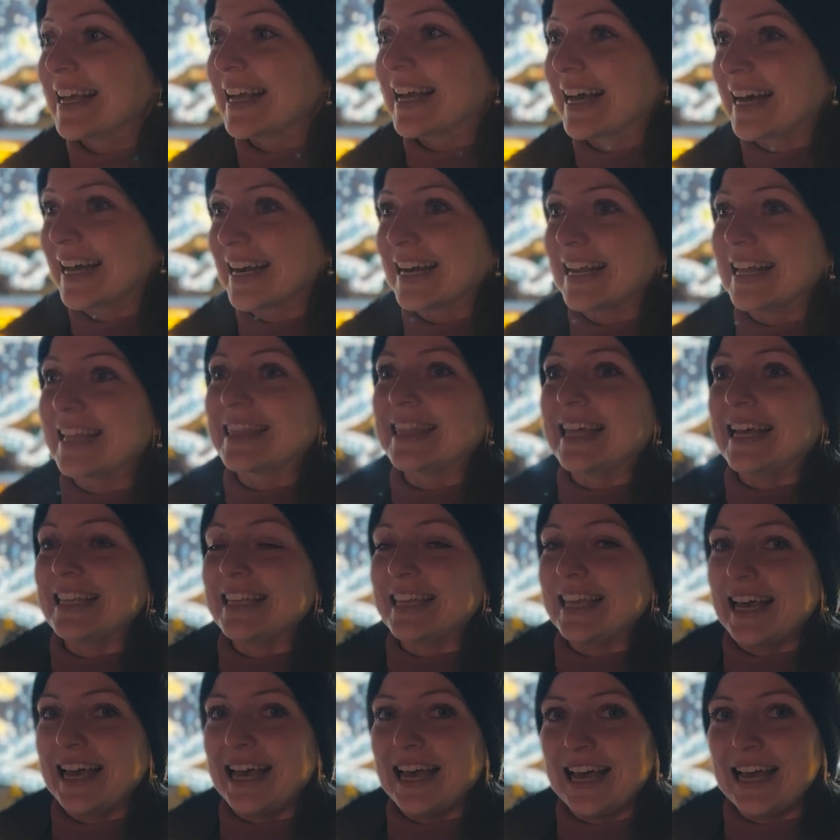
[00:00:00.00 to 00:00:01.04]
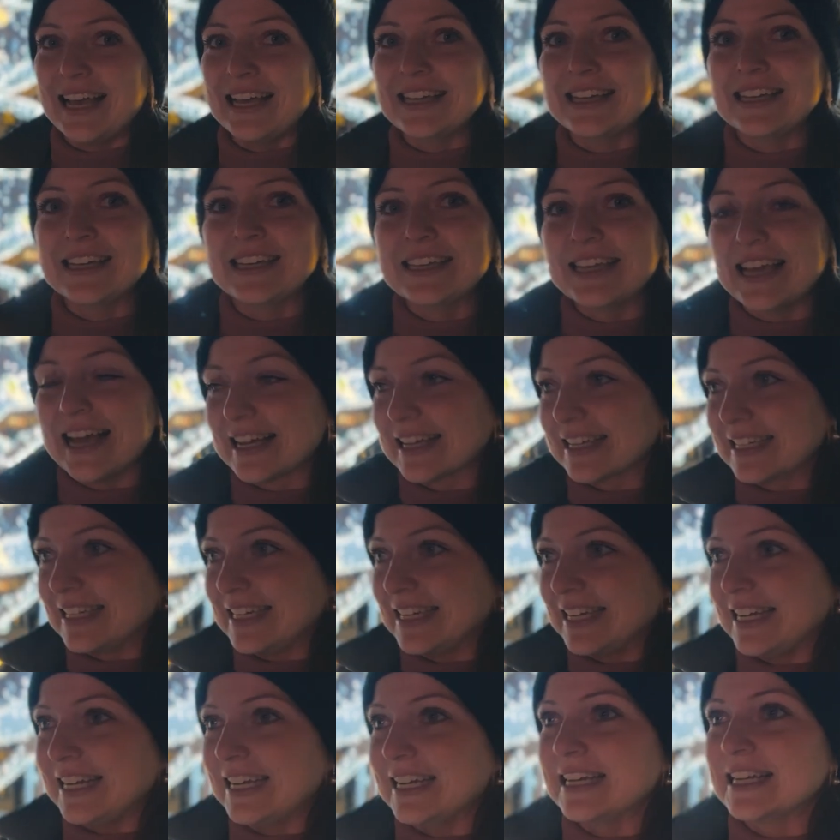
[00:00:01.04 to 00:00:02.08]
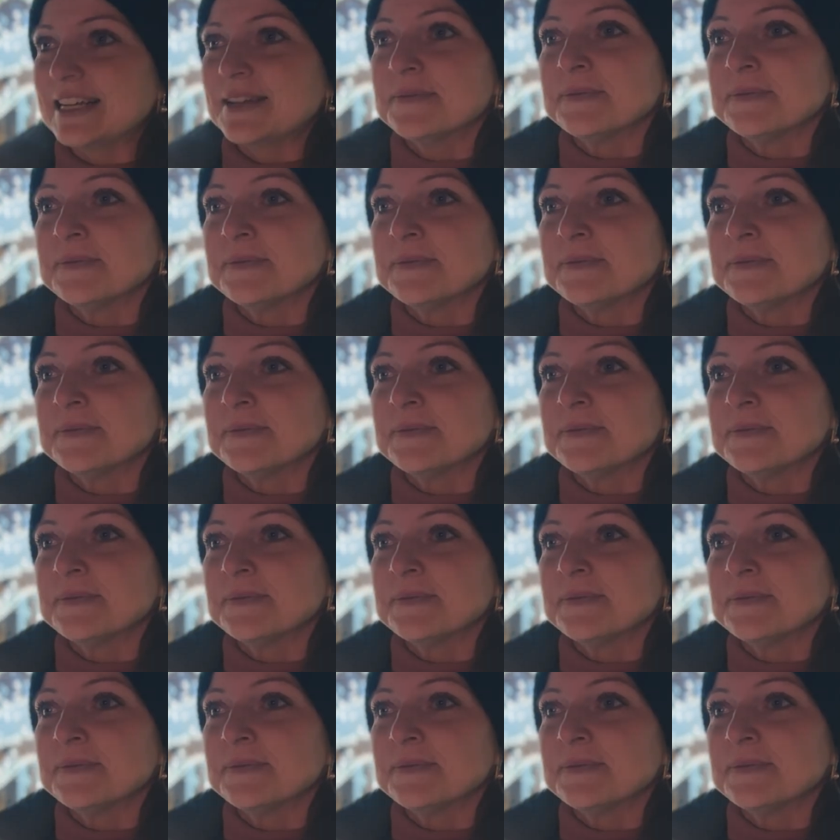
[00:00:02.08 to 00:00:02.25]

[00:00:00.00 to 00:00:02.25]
Keretanya iya, yang ini,